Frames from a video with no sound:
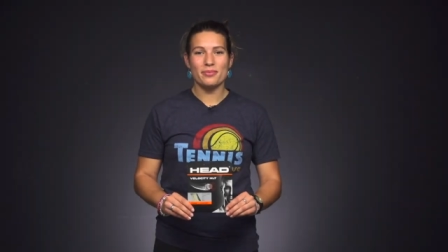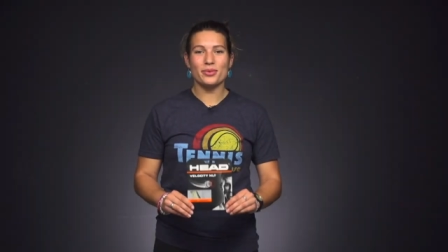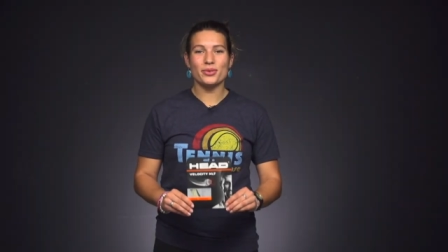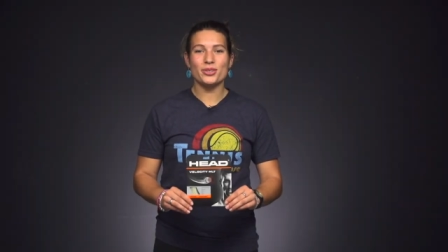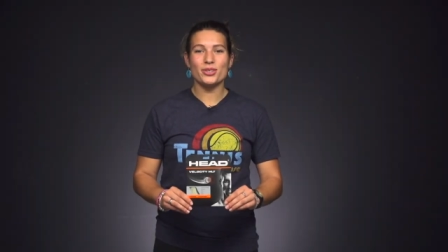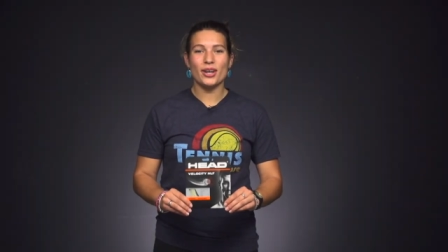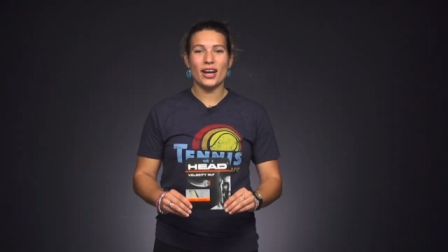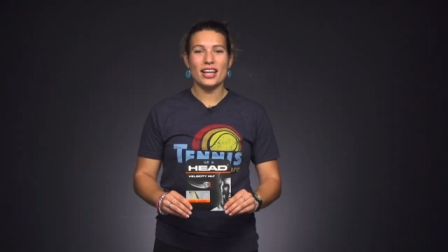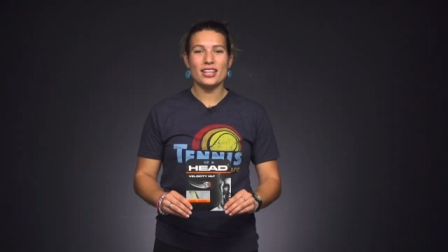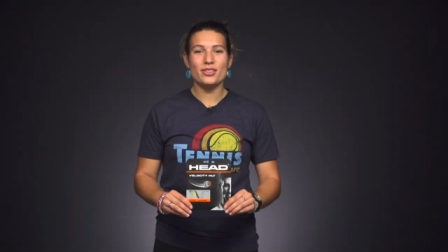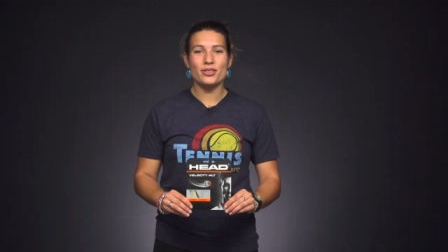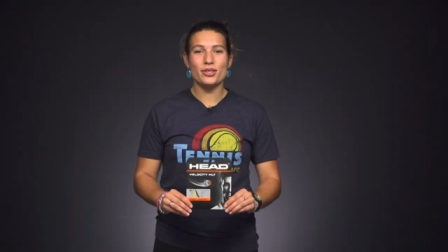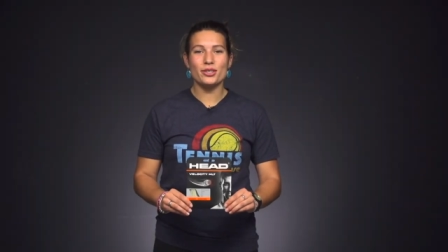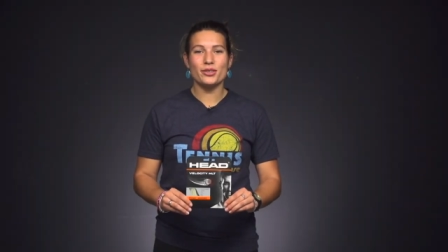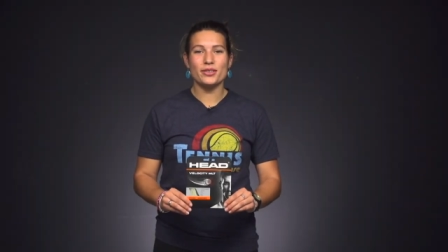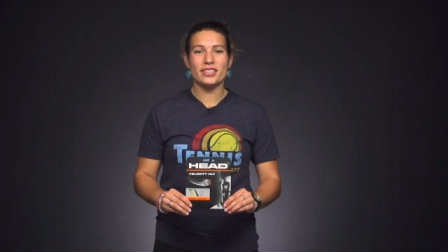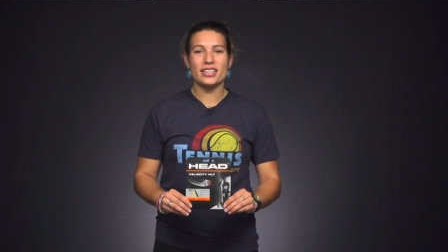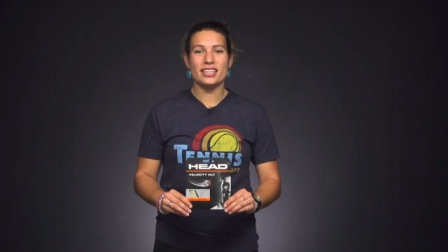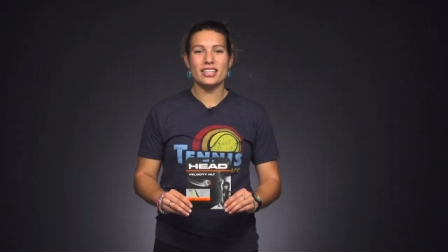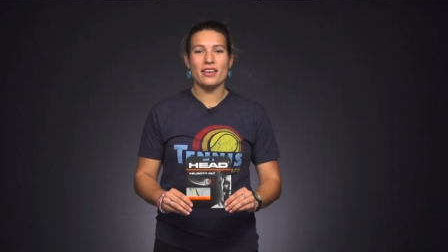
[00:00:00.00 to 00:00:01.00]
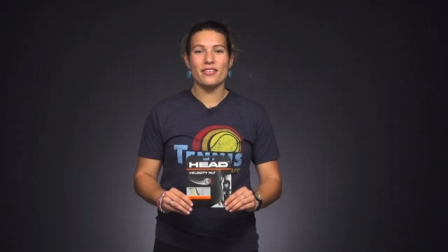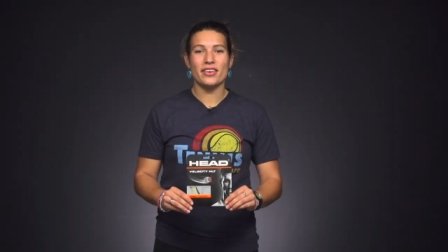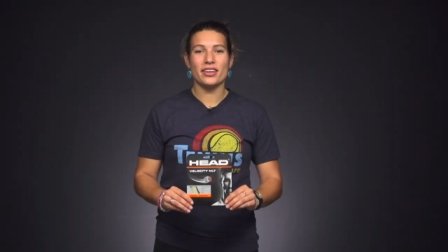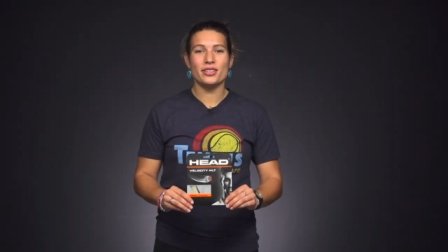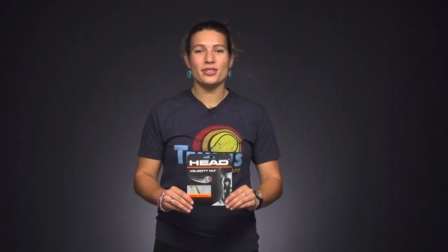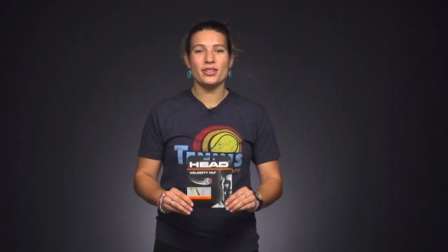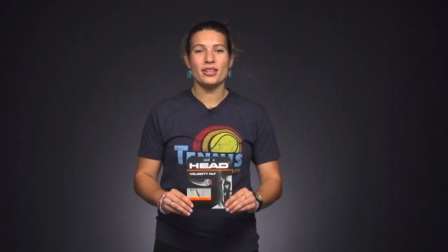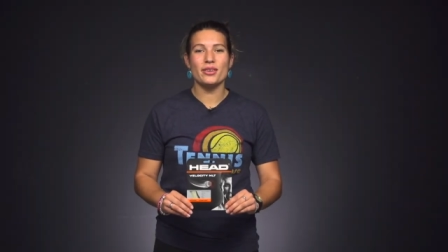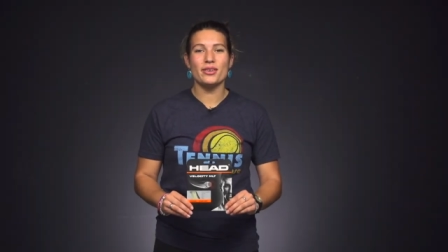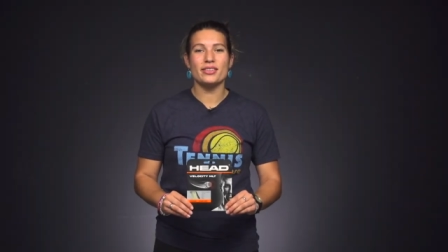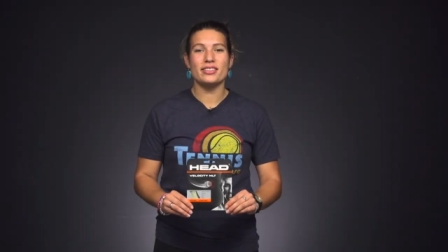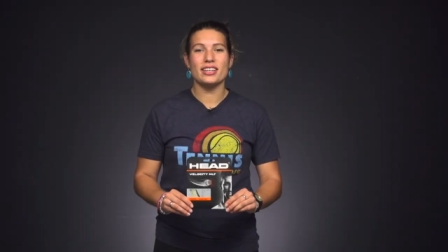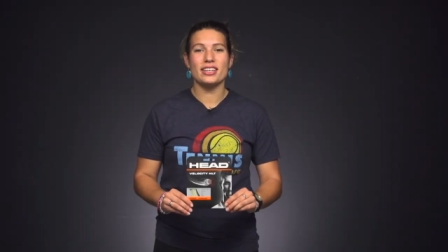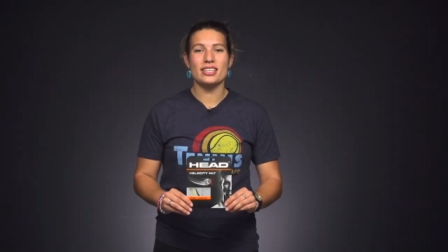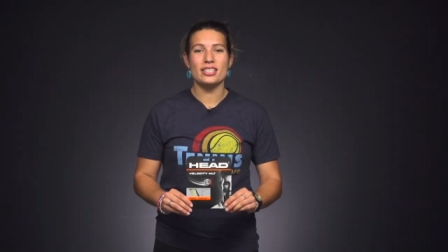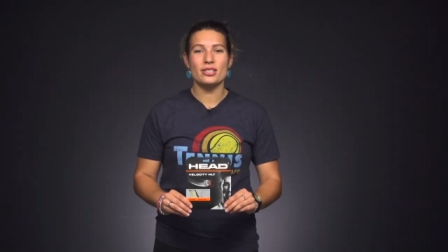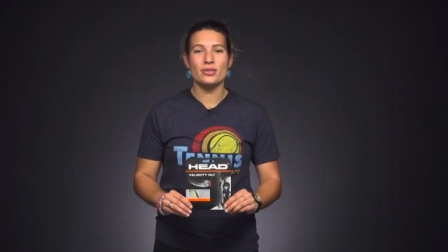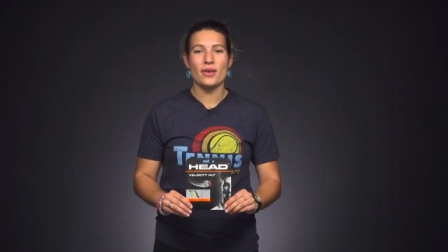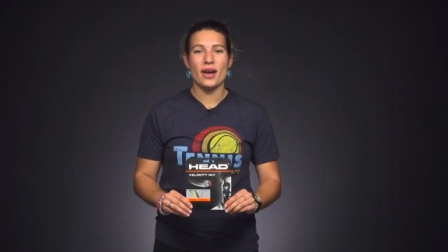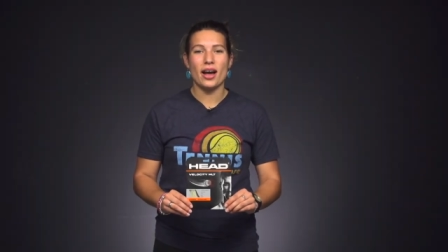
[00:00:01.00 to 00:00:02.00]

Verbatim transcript: Bonjour à tous, vous êtes avec Julie de Tennis